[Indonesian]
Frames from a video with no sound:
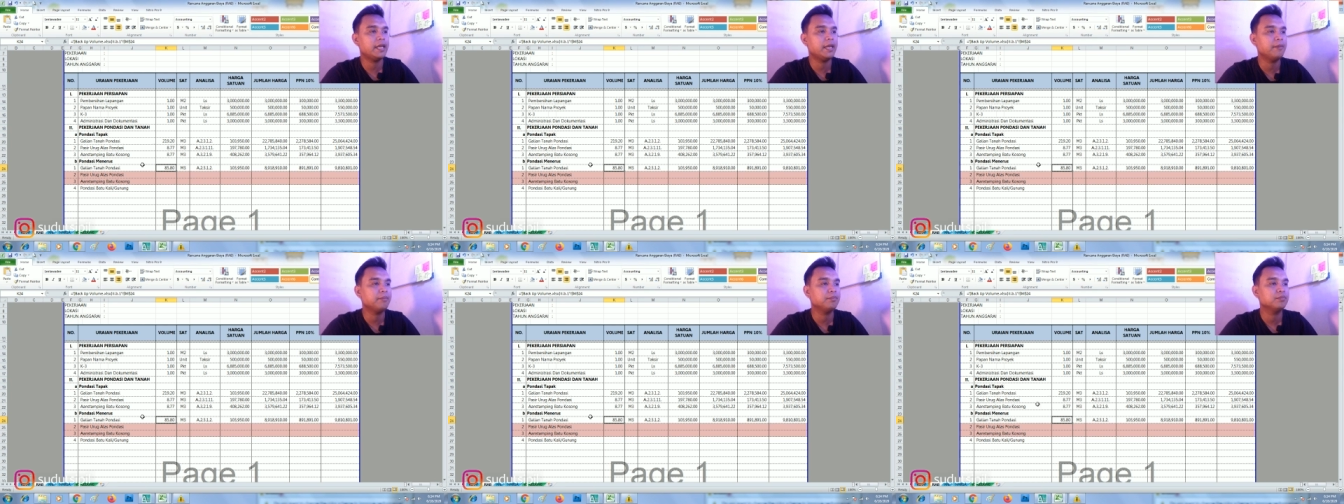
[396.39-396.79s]

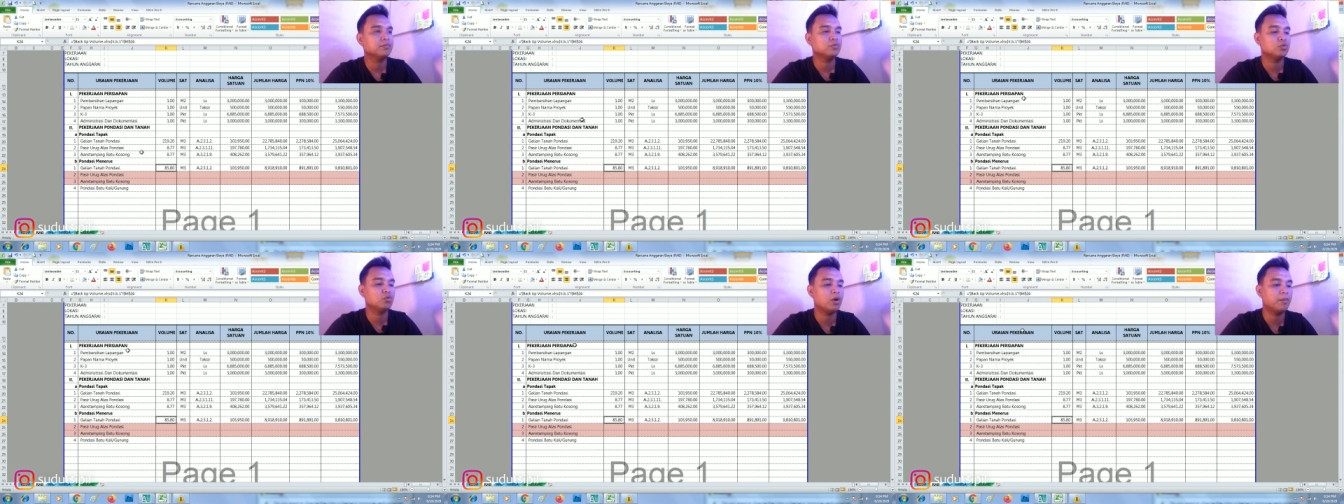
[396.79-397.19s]

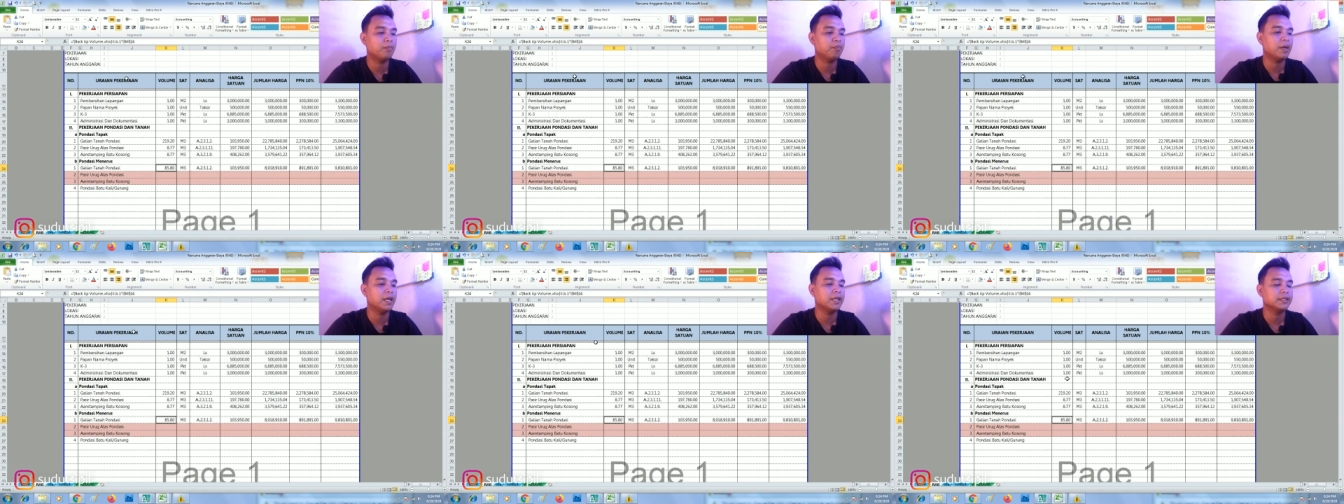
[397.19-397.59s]

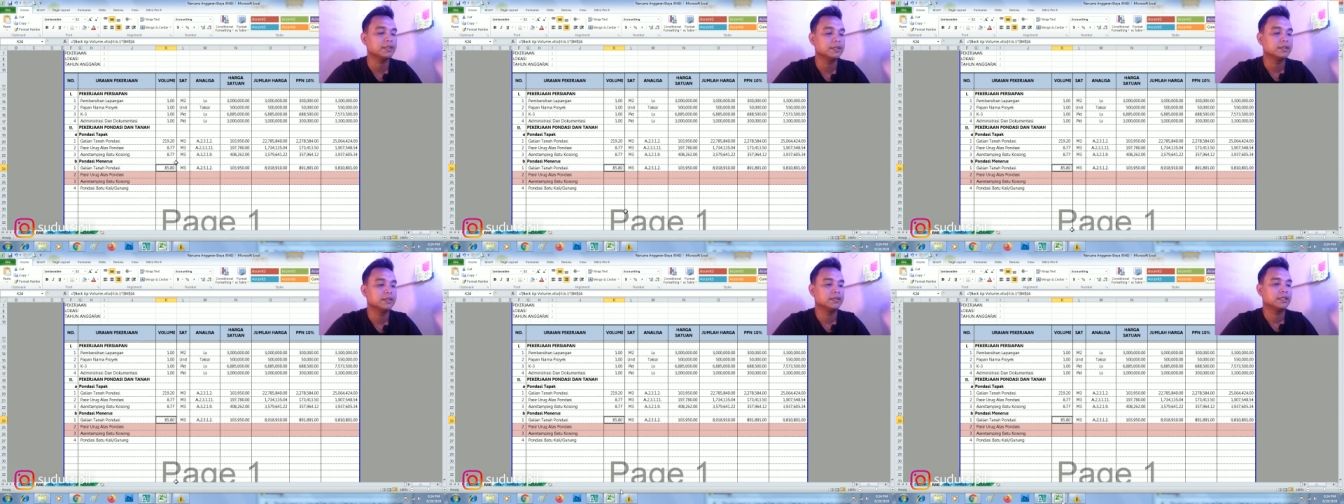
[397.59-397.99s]
M24
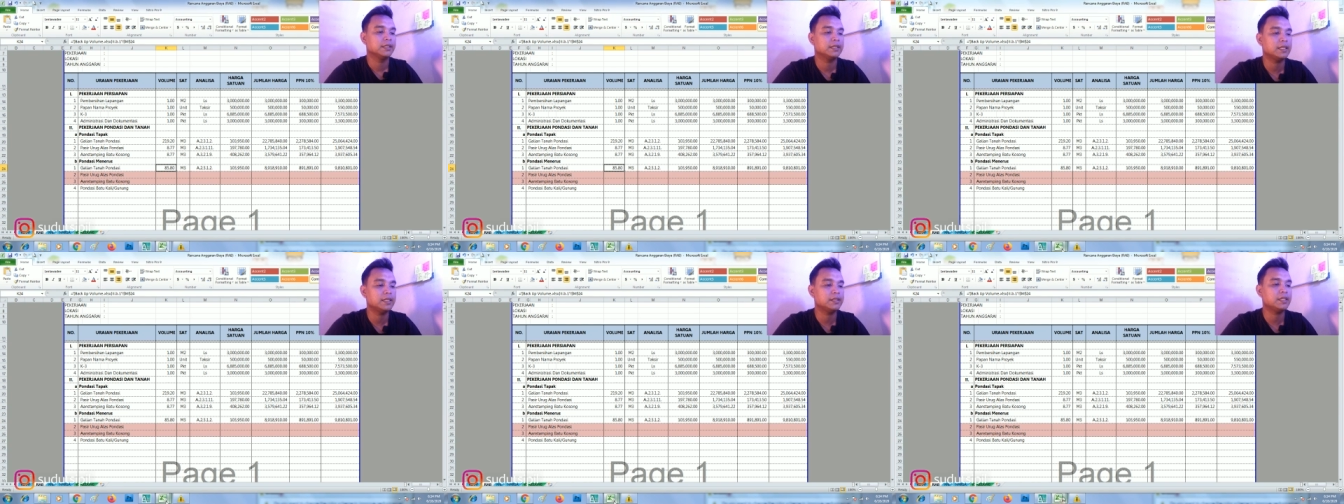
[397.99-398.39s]

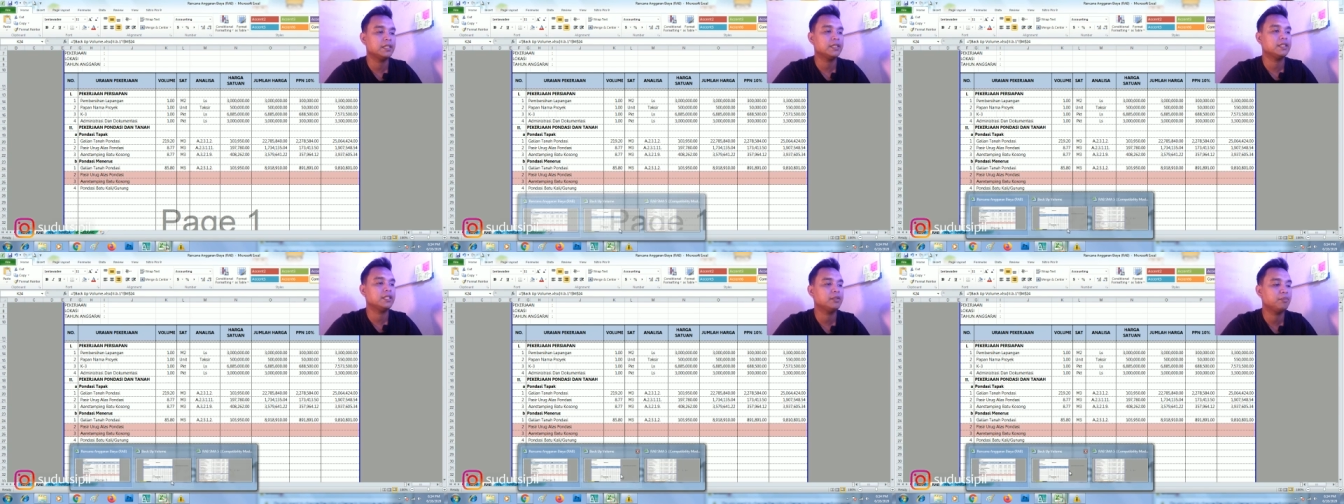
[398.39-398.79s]
kita
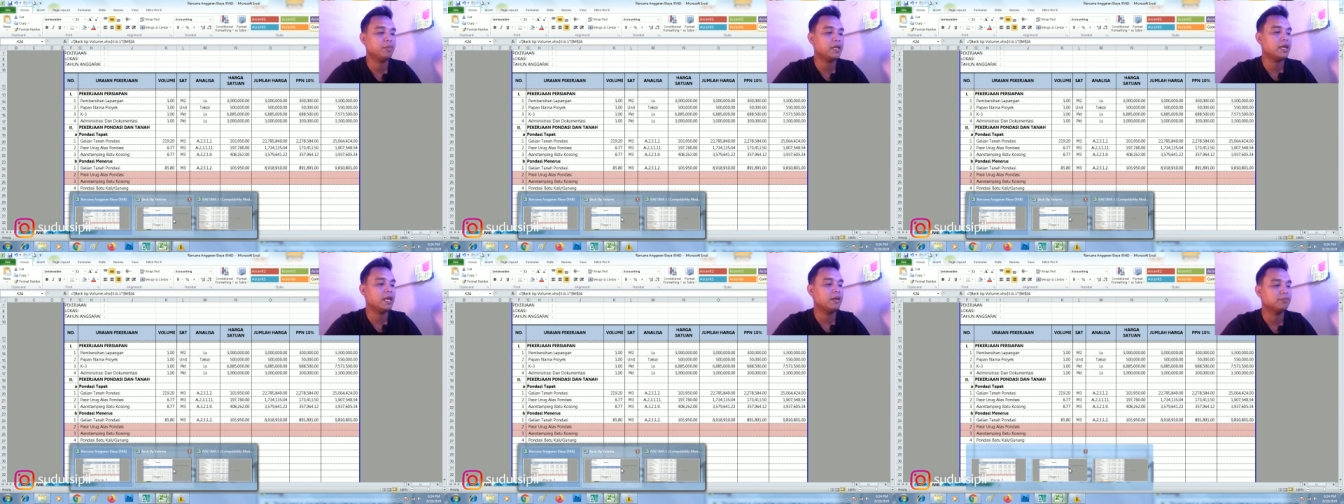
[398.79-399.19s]
cek di
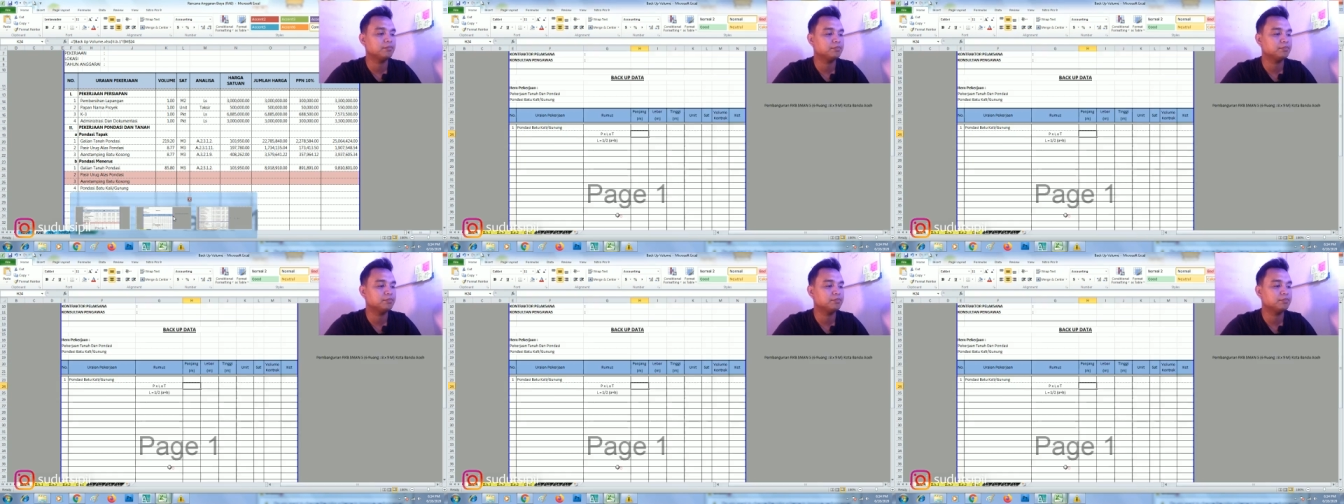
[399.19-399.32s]
backup